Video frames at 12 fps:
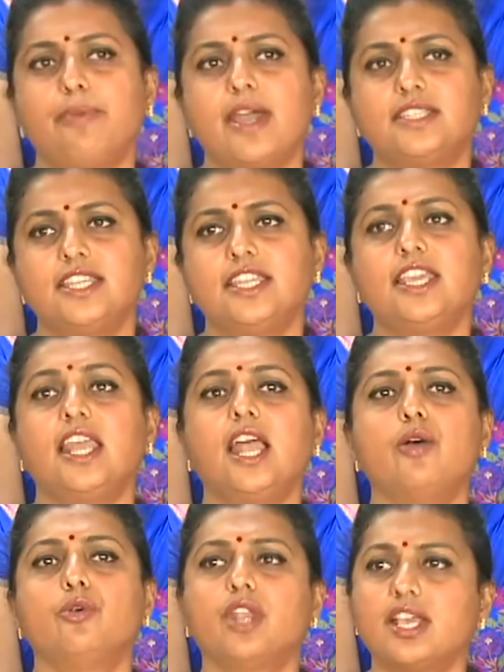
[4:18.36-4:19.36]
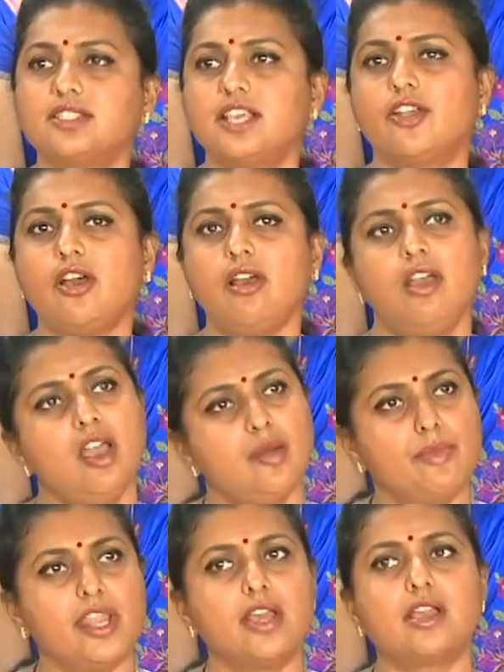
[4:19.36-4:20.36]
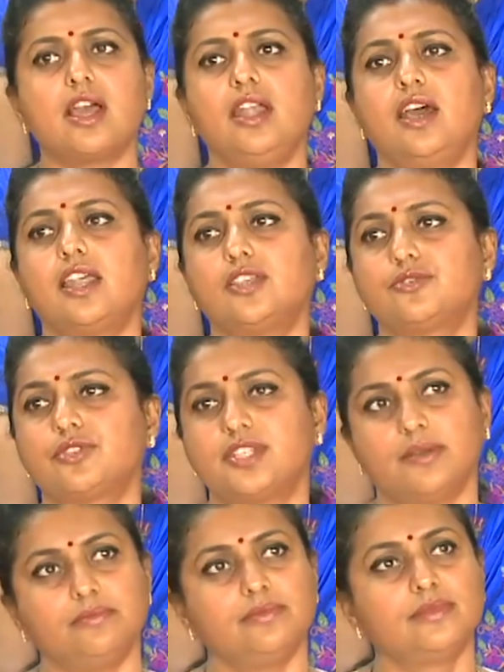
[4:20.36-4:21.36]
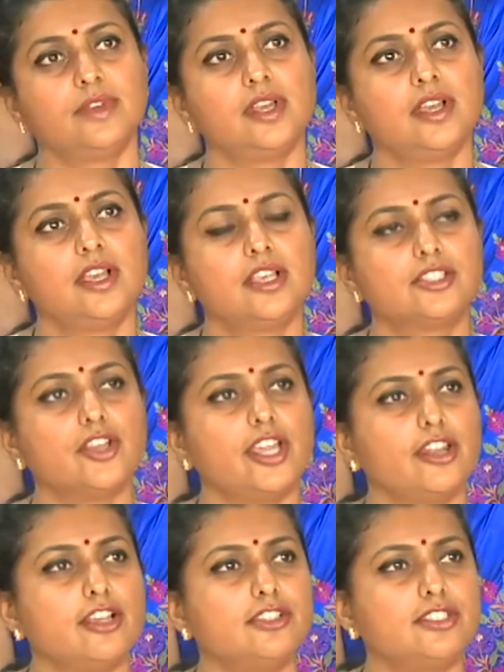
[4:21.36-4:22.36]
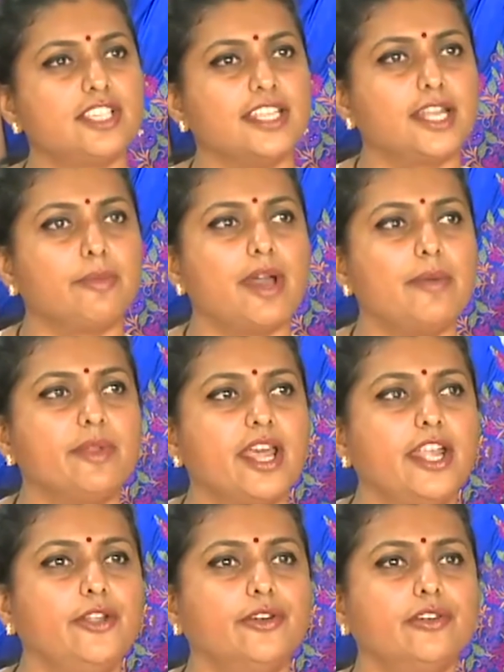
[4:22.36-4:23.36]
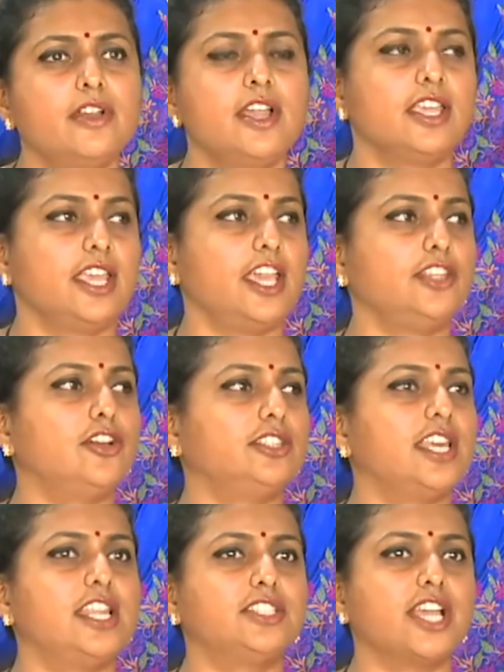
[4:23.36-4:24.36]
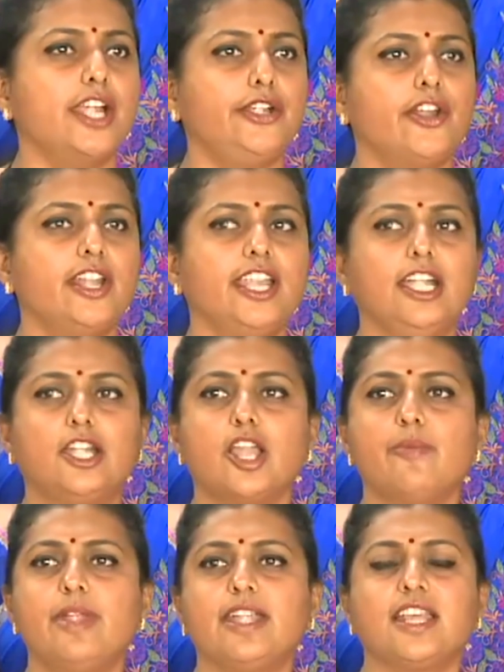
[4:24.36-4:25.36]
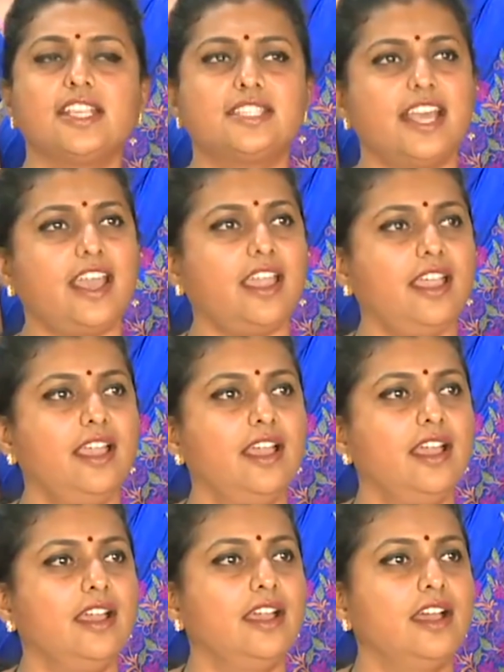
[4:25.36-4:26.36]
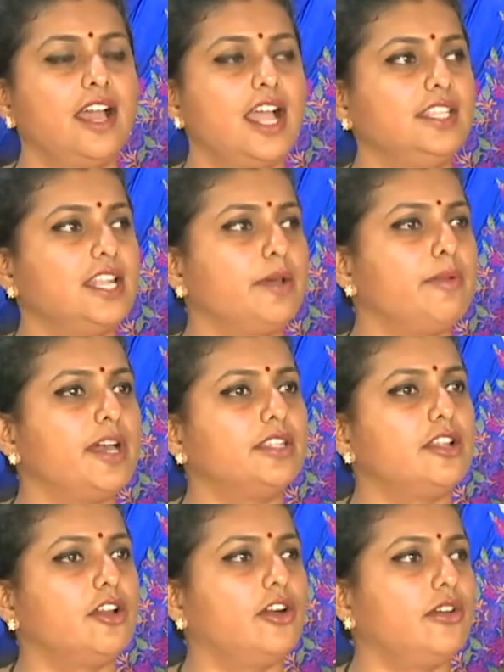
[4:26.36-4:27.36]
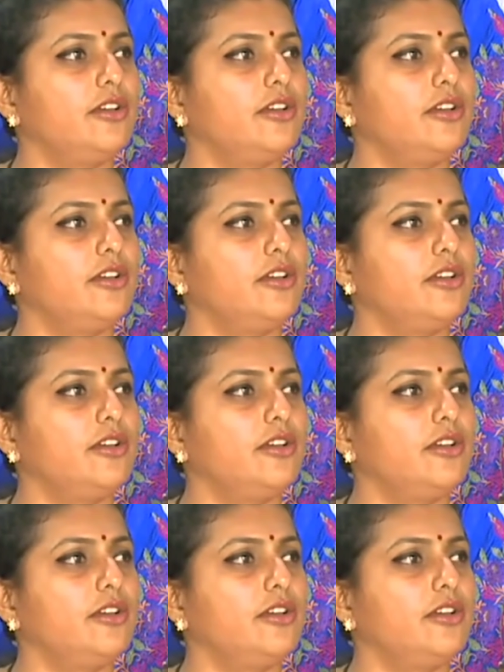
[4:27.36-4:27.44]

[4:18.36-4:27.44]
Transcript: పార్టీని ఎలా ఉరేశారో మనం కళ్ళారా చూసాం సో ఈరోజు చంద్రబాబు నాయుడు ఏదో తన చంటోడిని ఇంట్లో పెట్టేస్తే హైదరాబాద్ లో